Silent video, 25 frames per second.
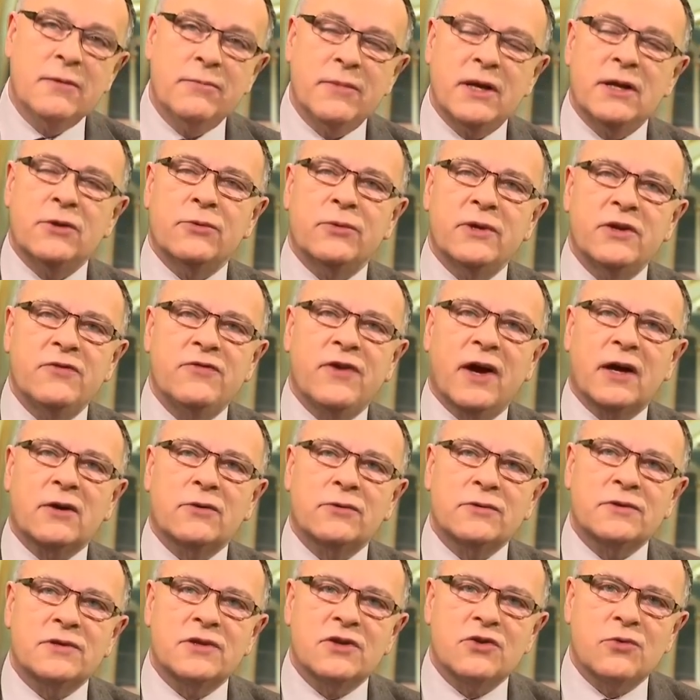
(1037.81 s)
mais Louis va
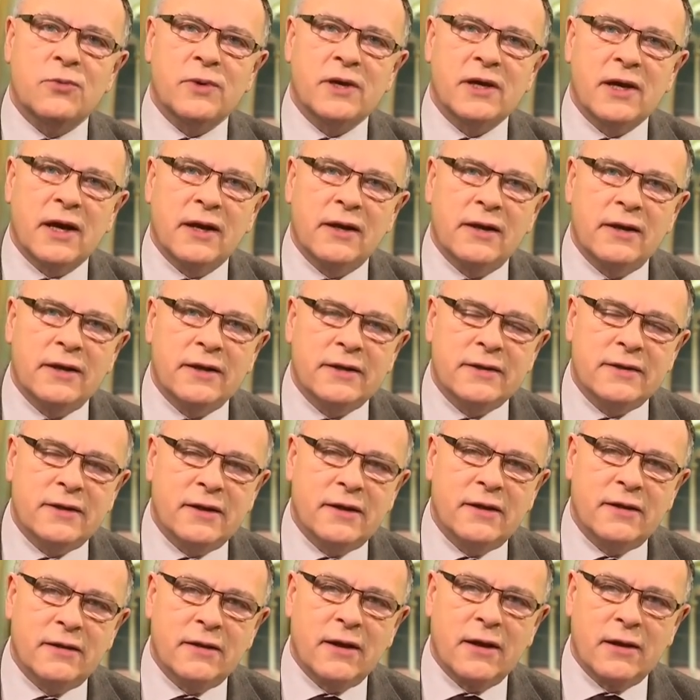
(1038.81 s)
continuer à
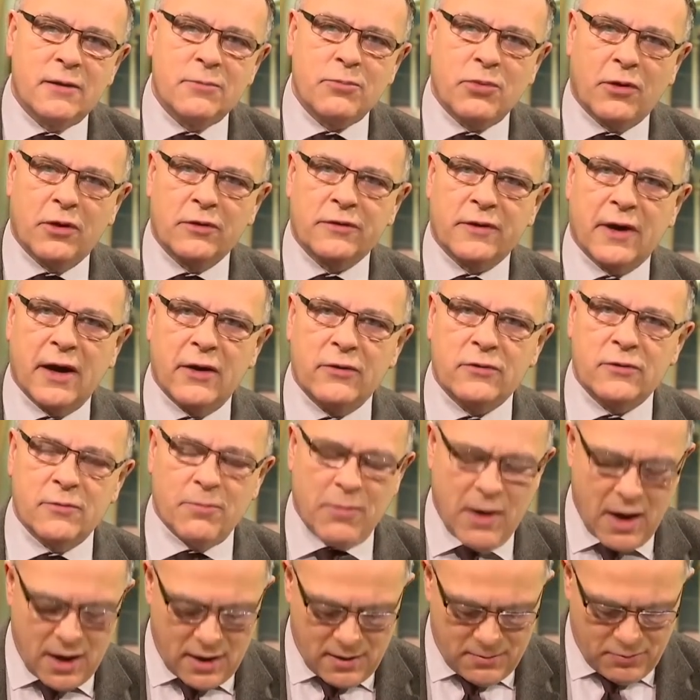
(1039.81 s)
l'aider et il prendra une
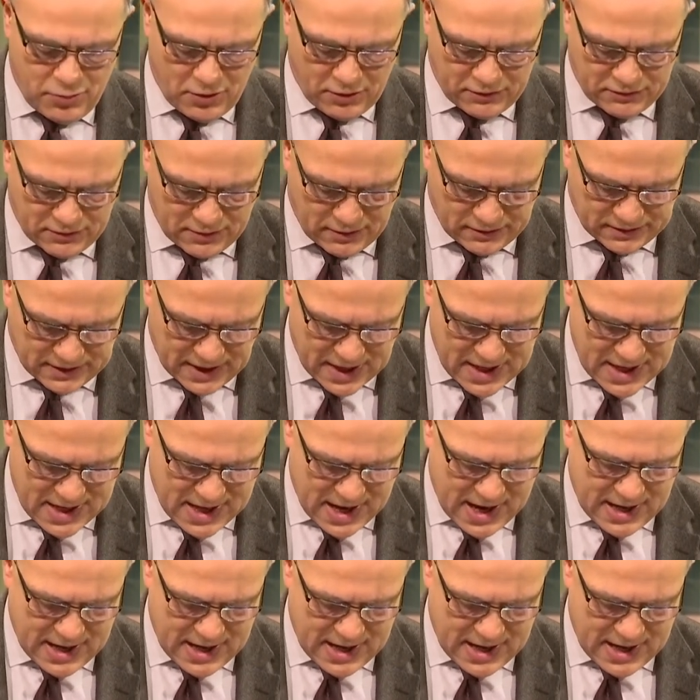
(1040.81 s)
part importante